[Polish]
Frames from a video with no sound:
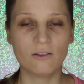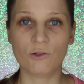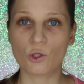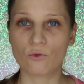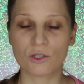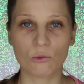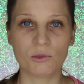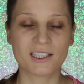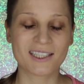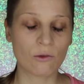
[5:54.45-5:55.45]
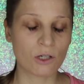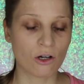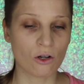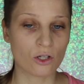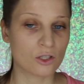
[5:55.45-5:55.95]
wyrównał mi cały
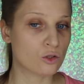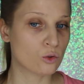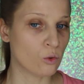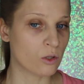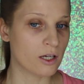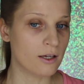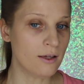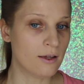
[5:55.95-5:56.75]
koloryt skóry,